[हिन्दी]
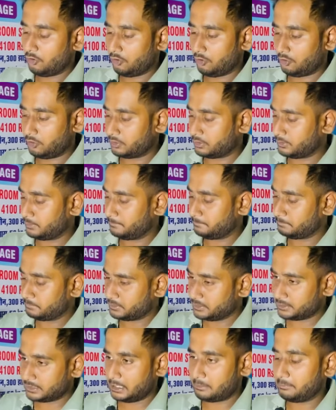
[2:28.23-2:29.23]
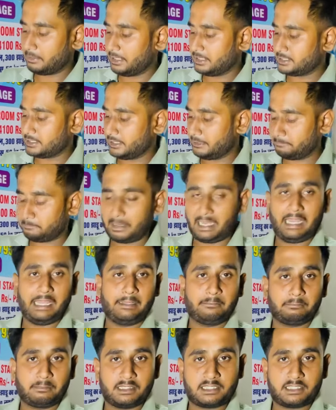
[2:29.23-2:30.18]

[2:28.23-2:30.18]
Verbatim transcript: और जितना माल चाहिए पाइप